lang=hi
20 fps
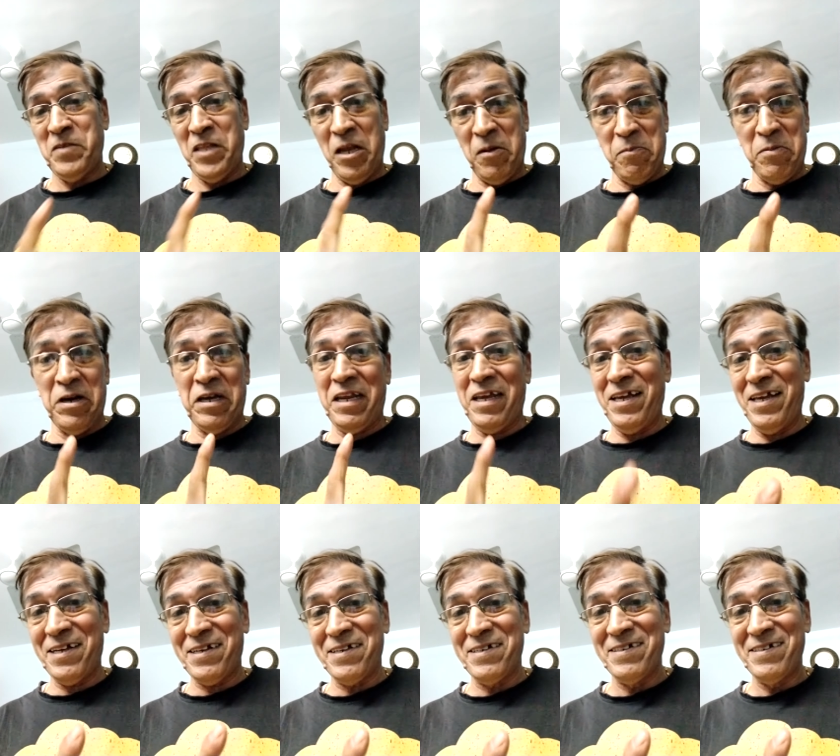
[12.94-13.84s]
नंबर
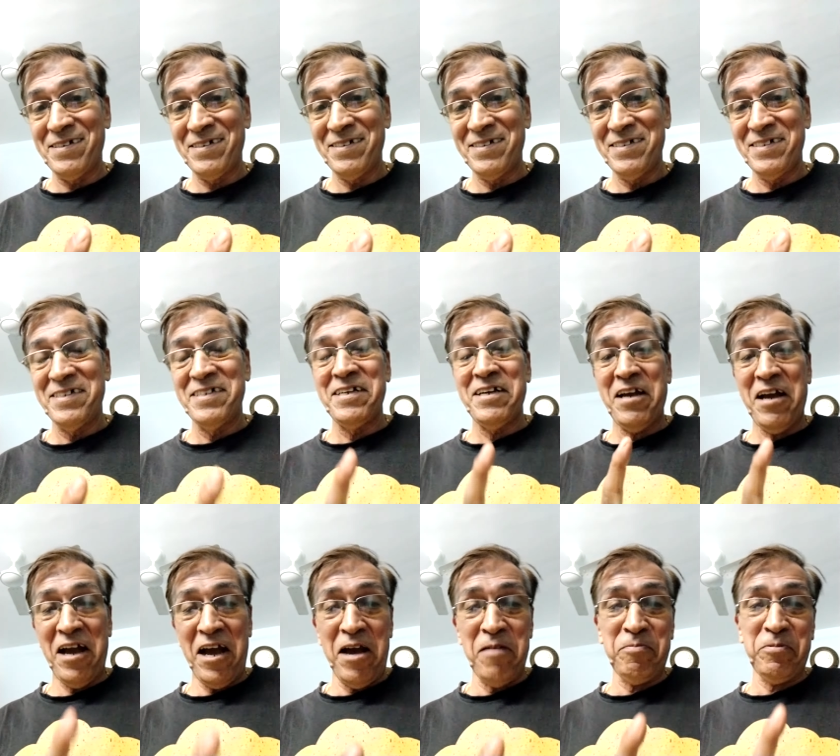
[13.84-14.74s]
एक
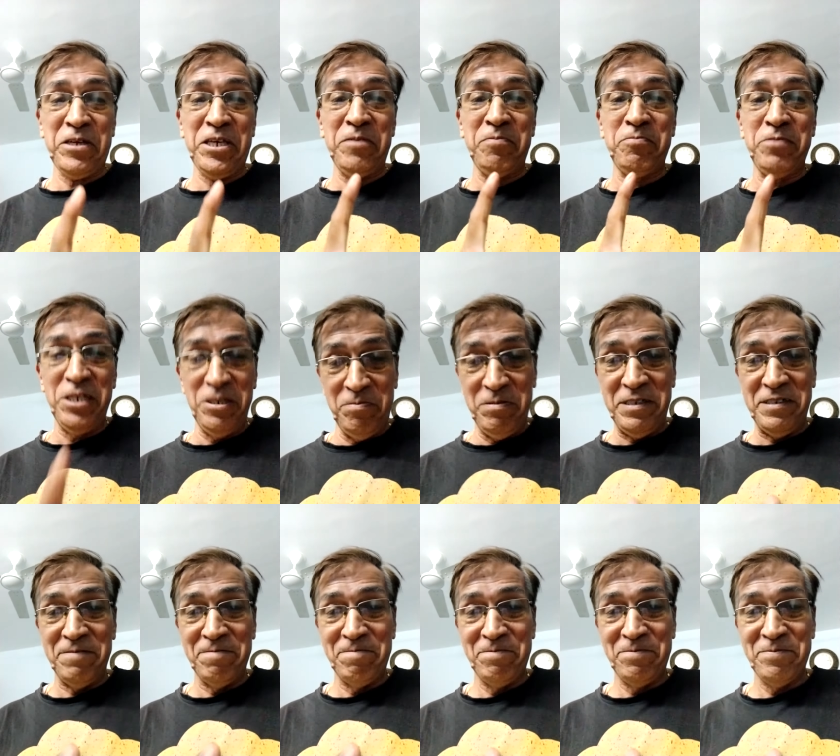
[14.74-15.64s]
आपकी बीवी
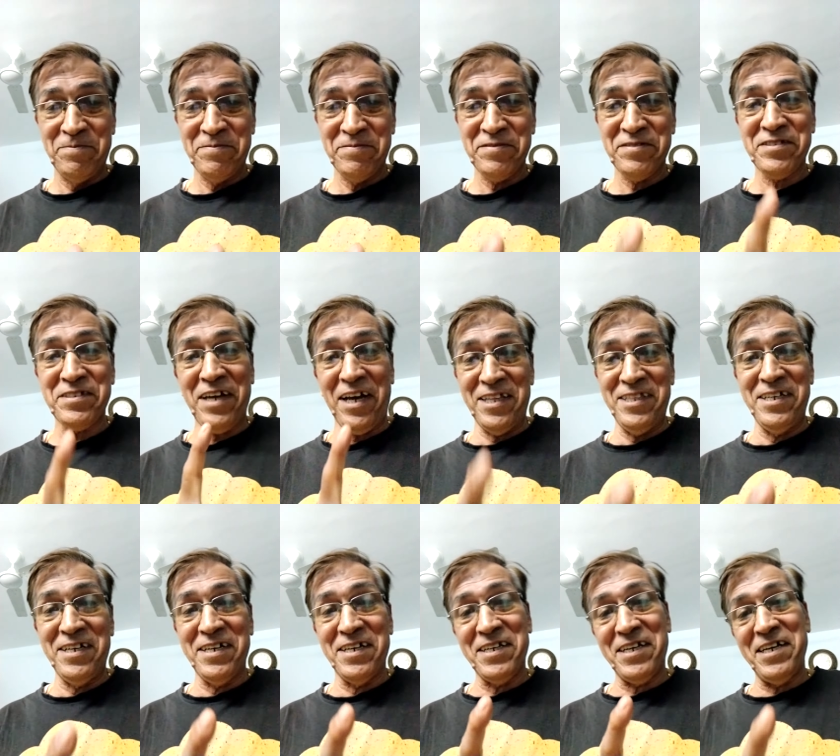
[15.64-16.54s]

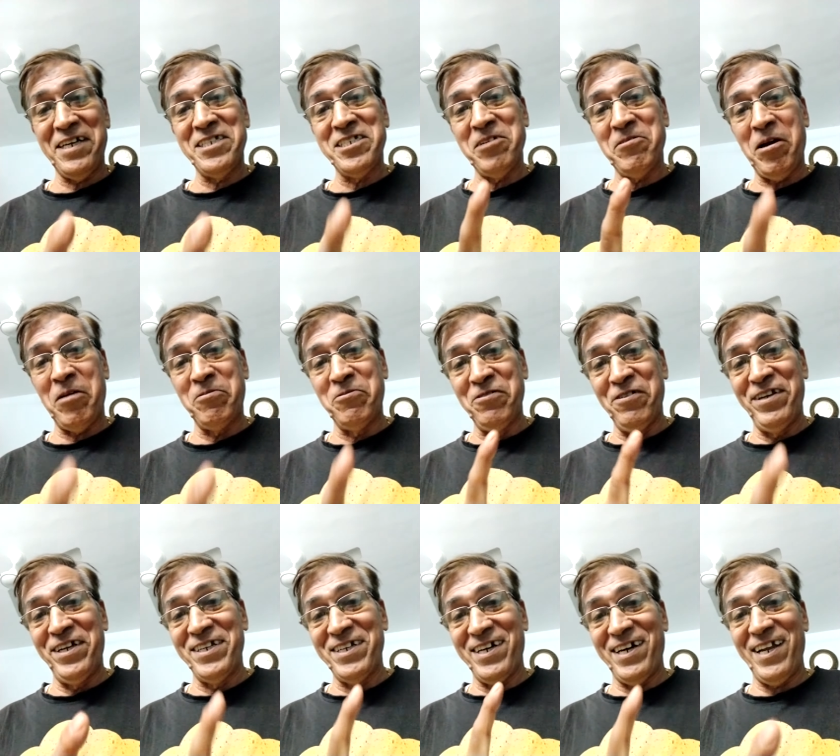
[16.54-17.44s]
शादी करके जब आप
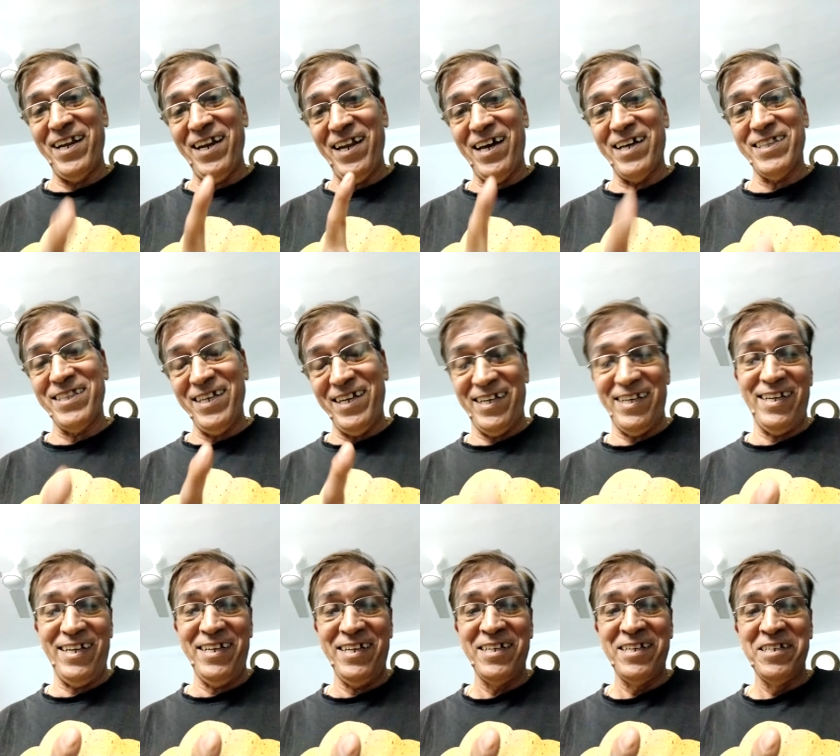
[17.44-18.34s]
दुल्हन घर लाते
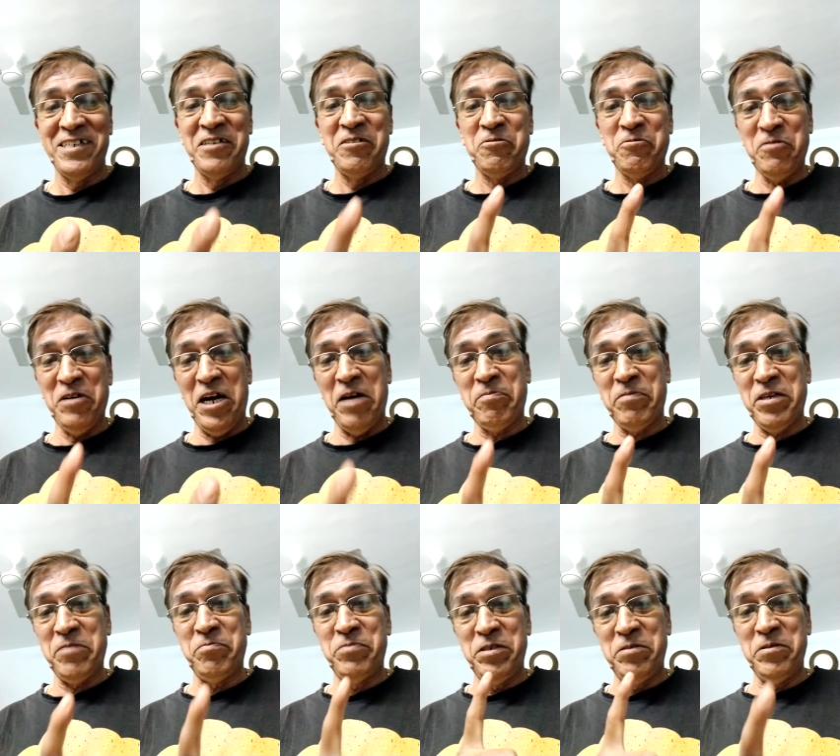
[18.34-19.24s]
हैं वो
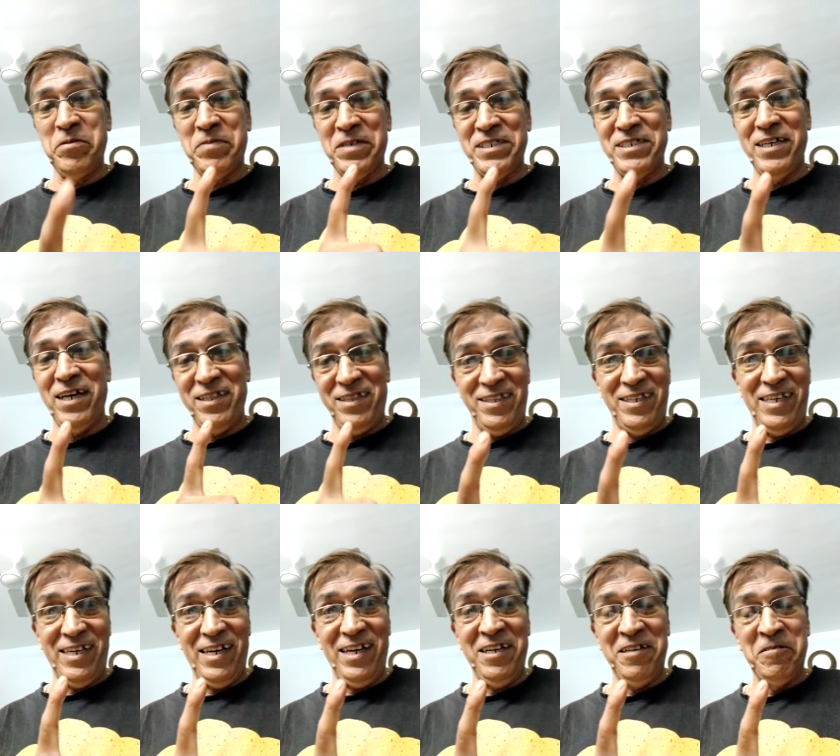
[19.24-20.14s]
आपकी बीवी बन
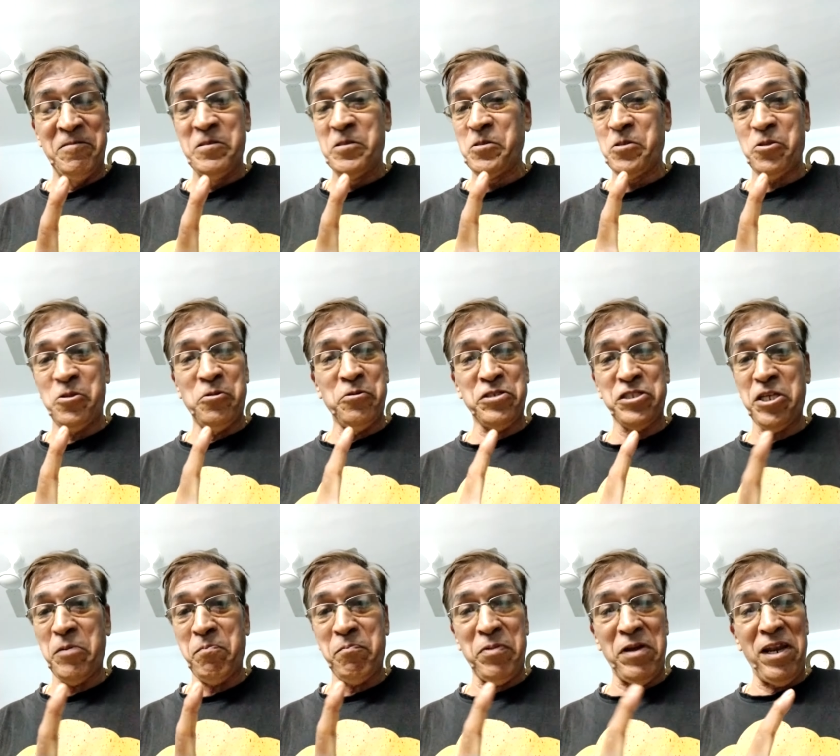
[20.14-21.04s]
जाती है तो
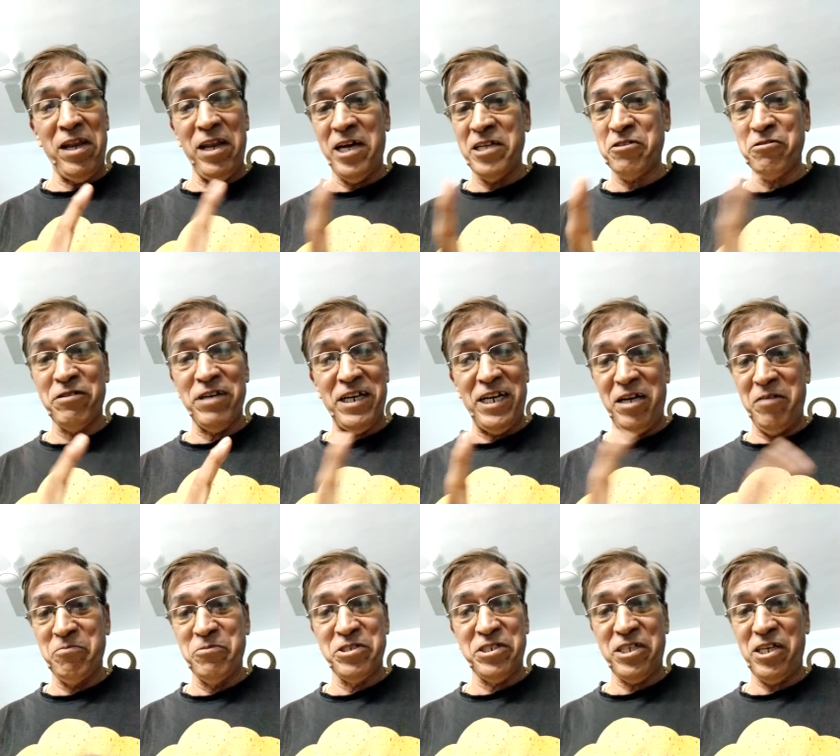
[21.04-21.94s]
उससे पल्ला
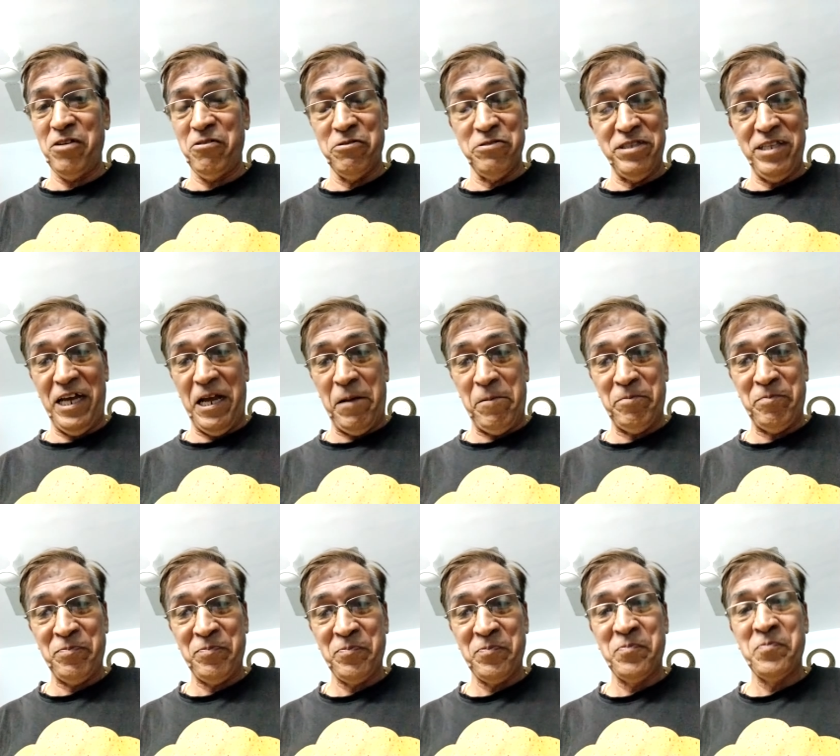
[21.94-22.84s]
छुड़ाना मुश्किल होता है
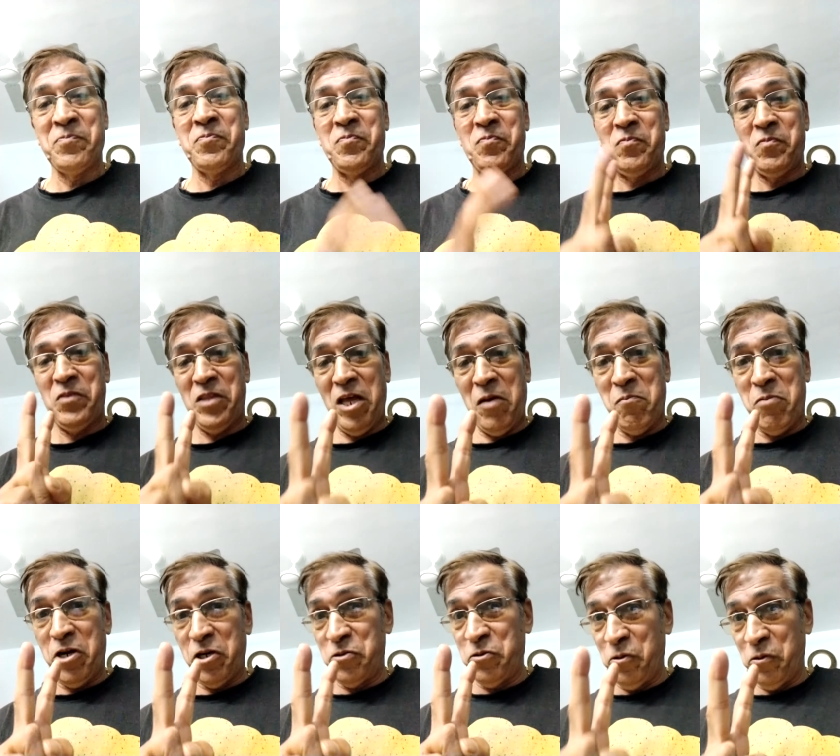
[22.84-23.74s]

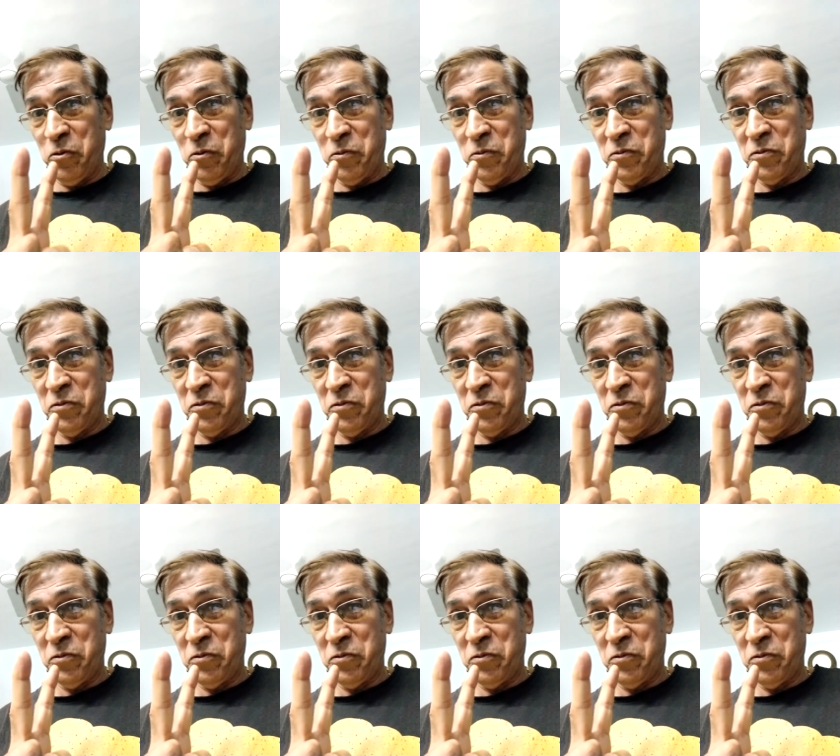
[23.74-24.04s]
नंबर दो